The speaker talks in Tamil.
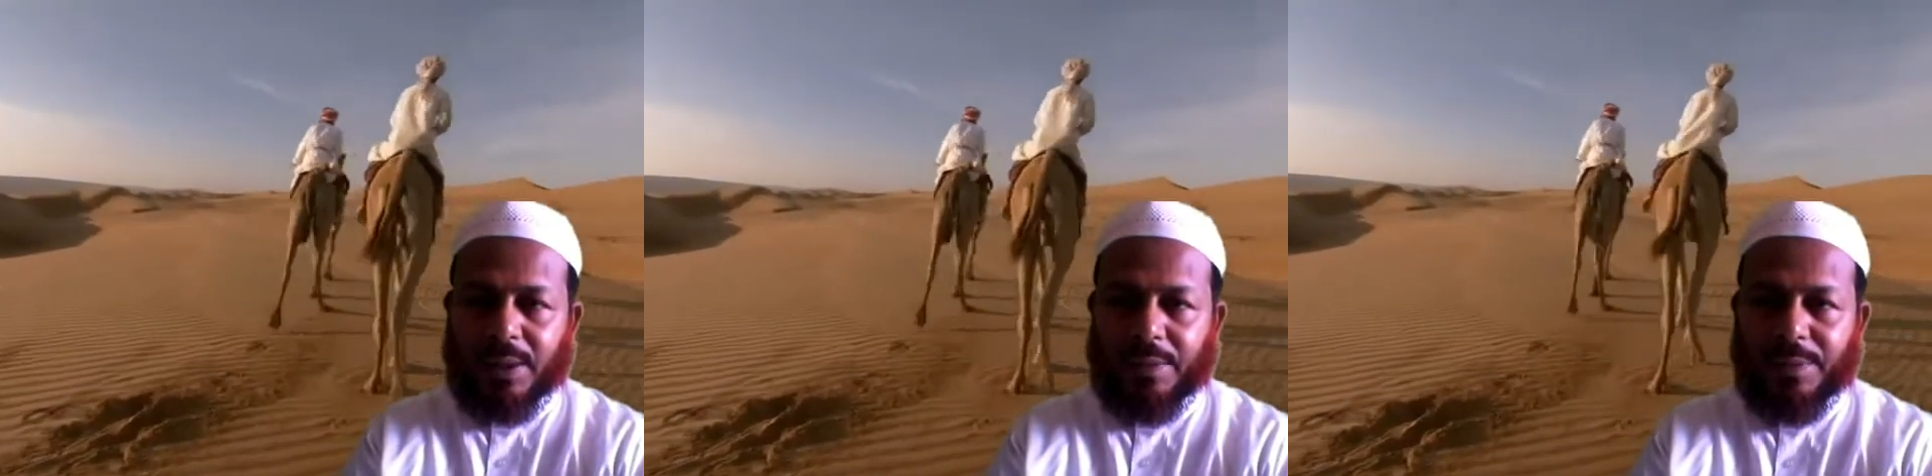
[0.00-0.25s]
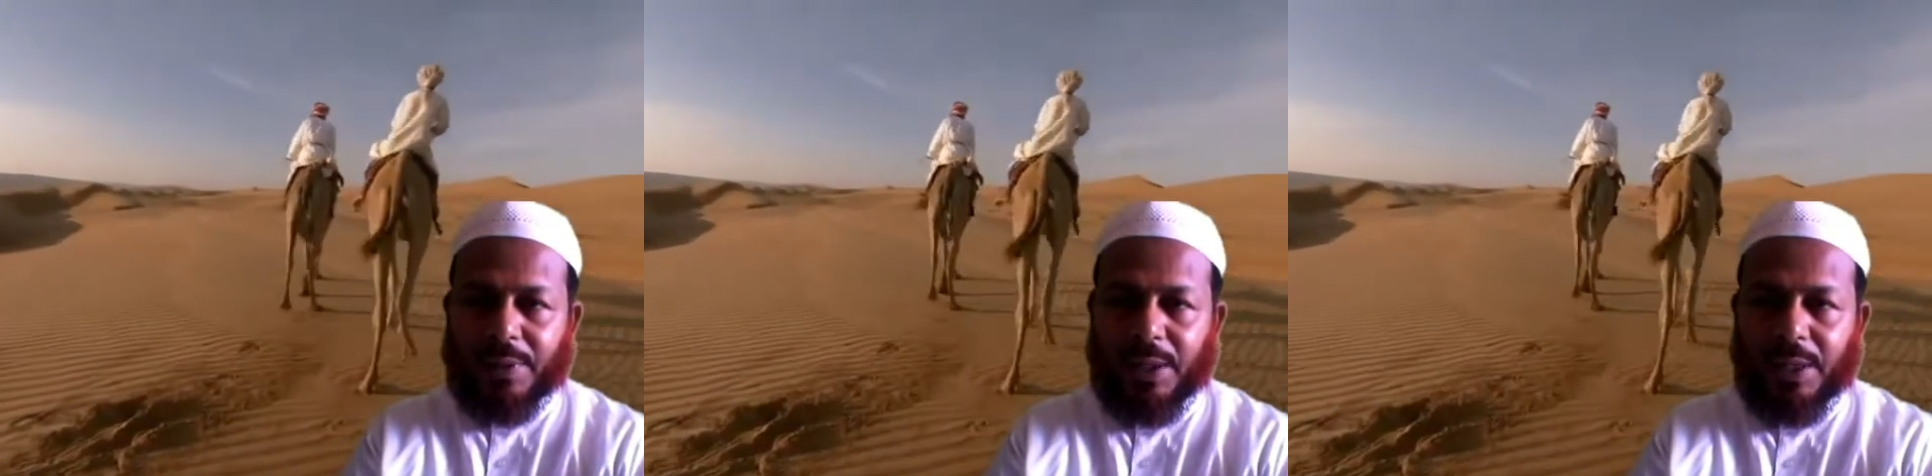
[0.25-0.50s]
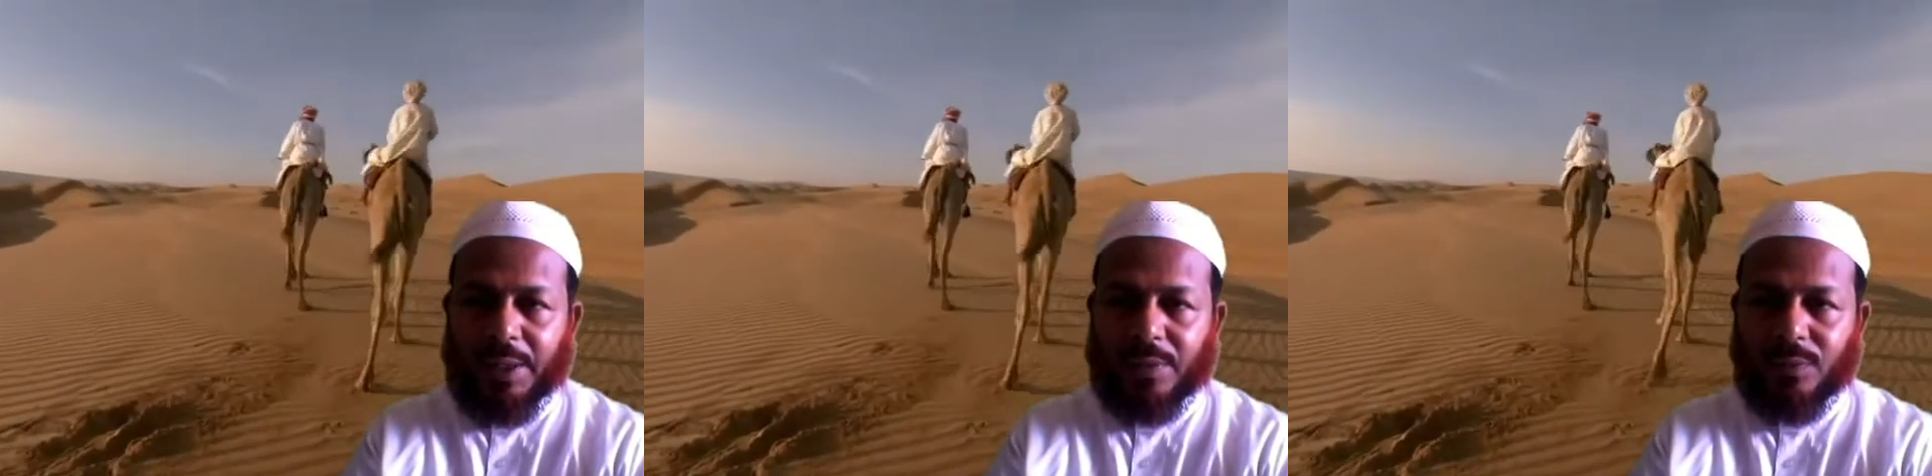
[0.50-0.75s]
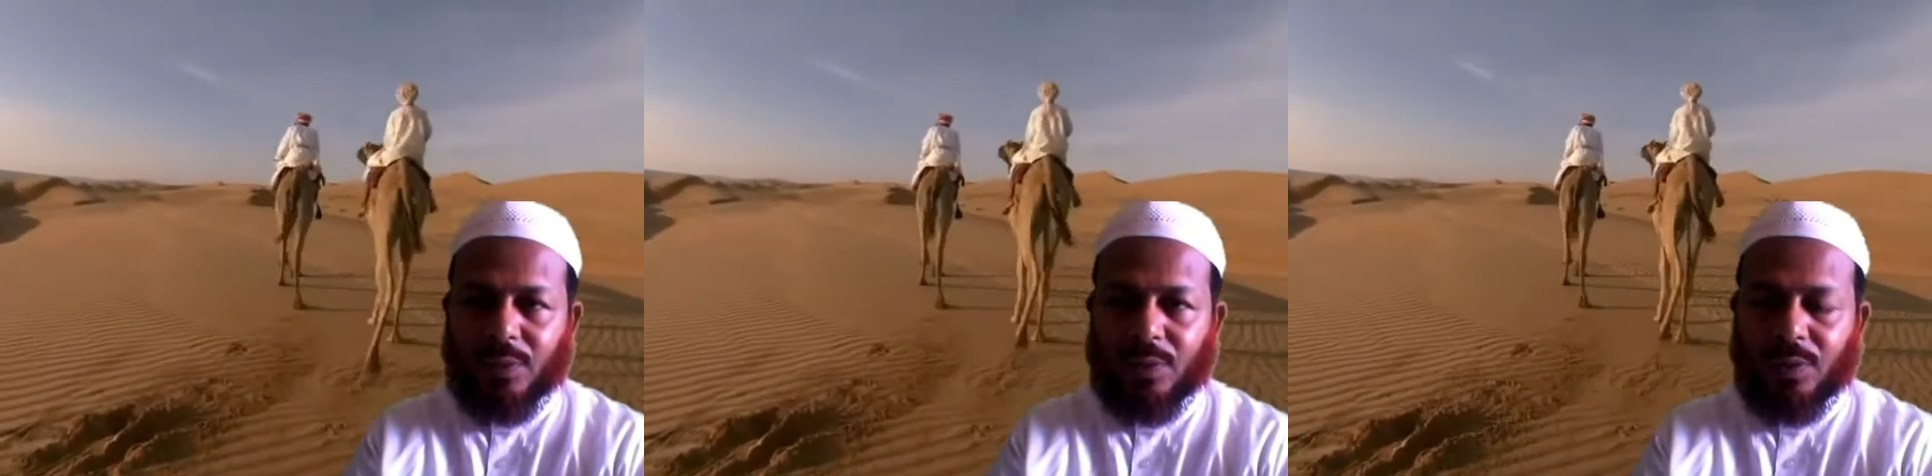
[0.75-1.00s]
அஃபலா
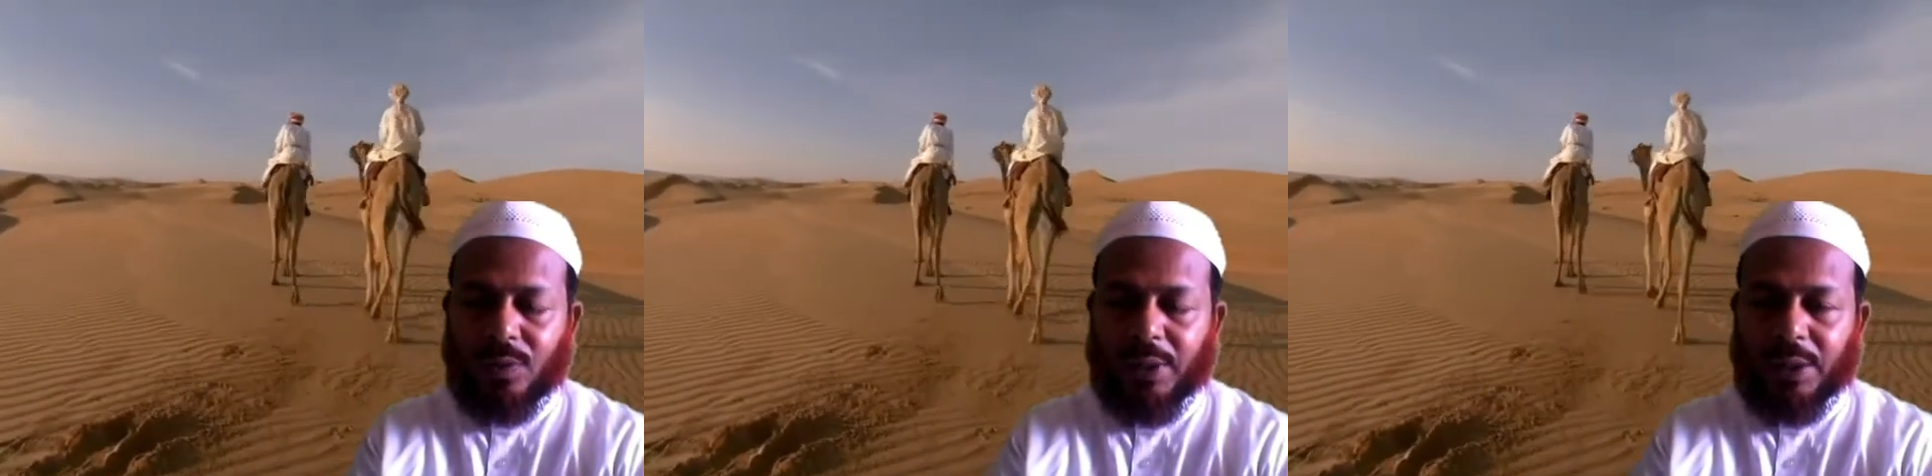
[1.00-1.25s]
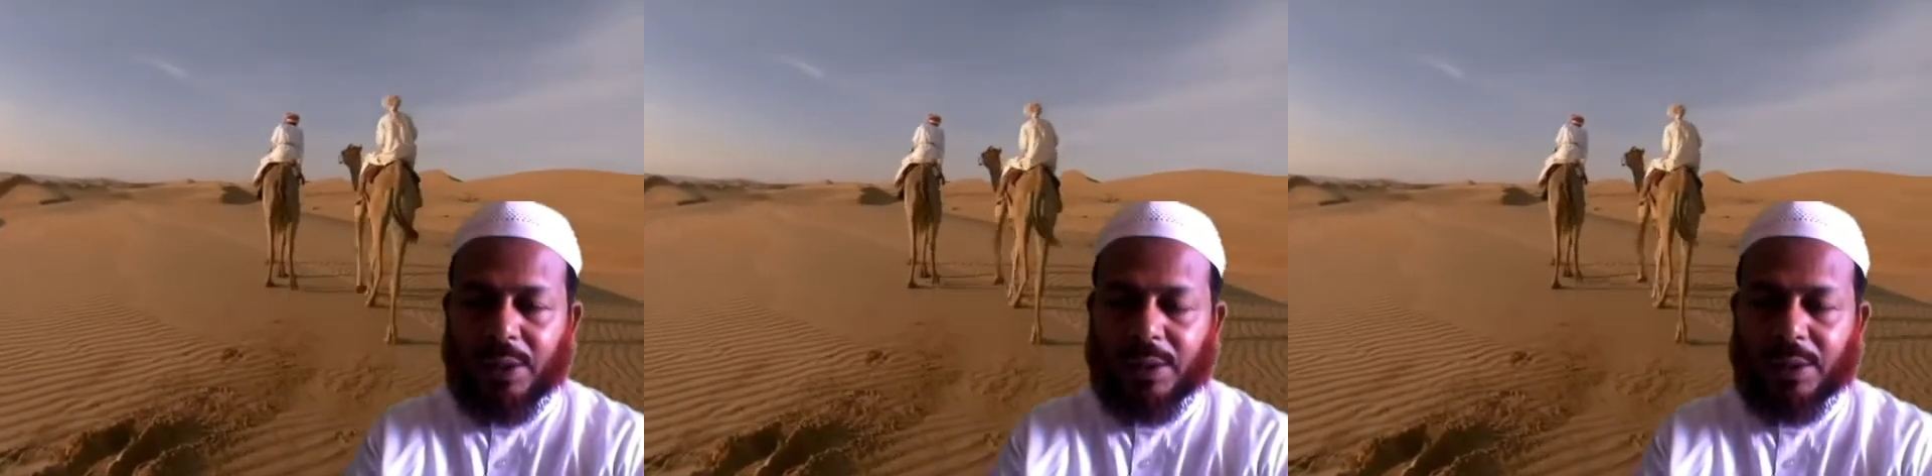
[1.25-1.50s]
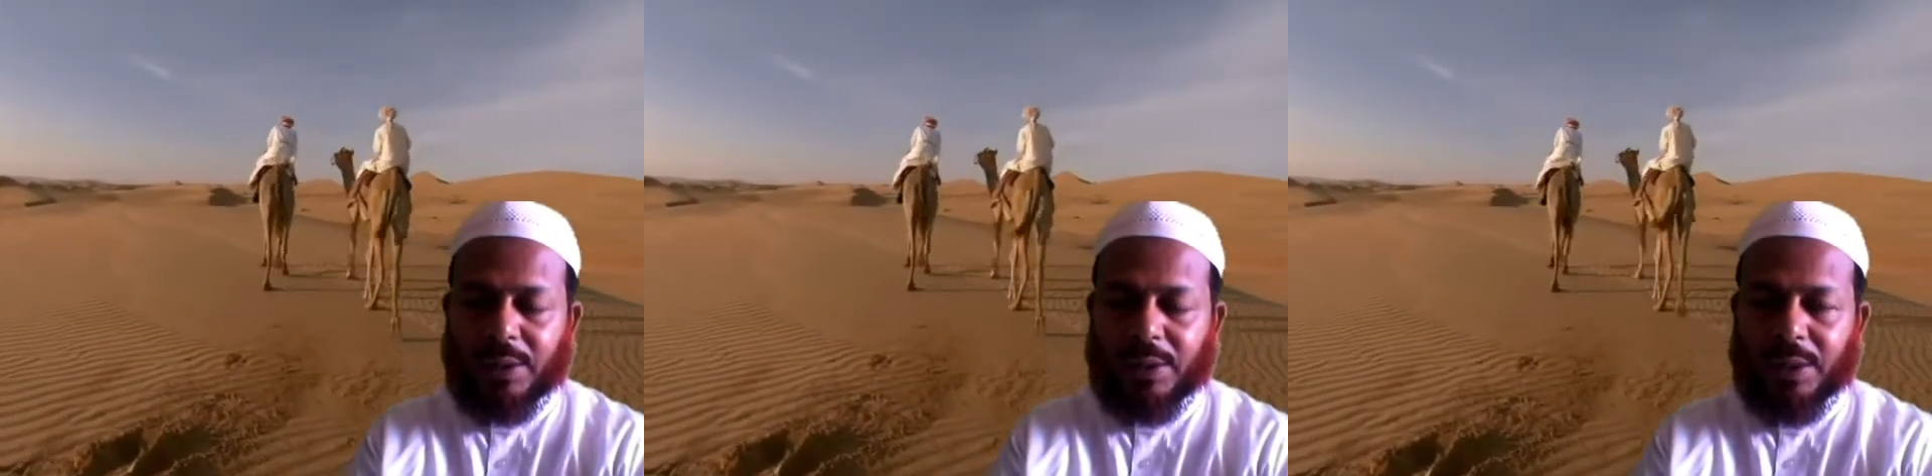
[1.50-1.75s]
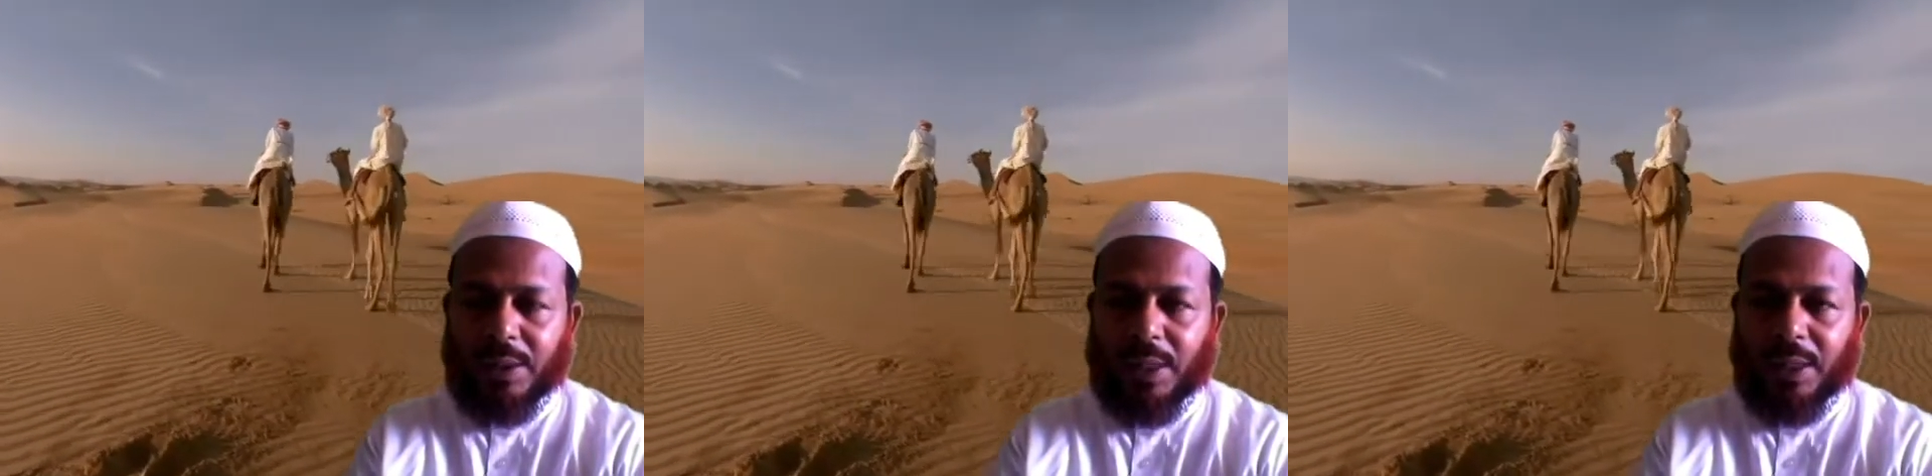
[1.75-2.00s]
எம் துரூன
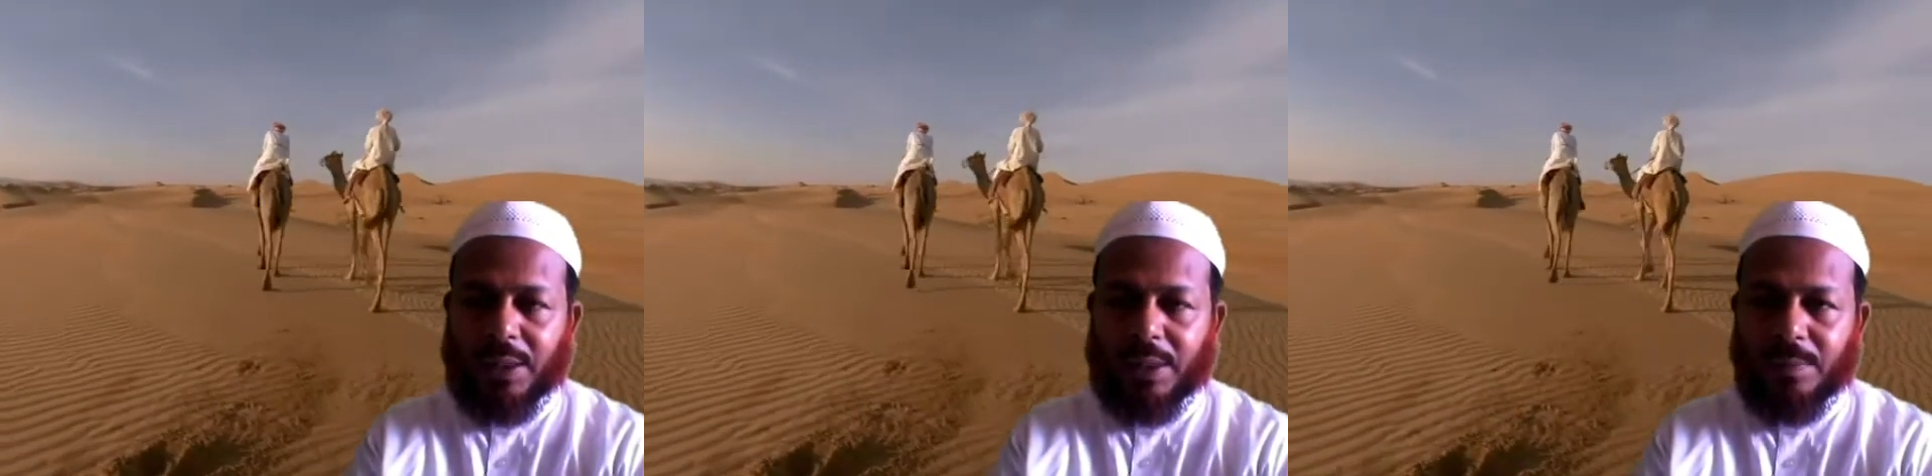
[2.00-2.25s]
இலல்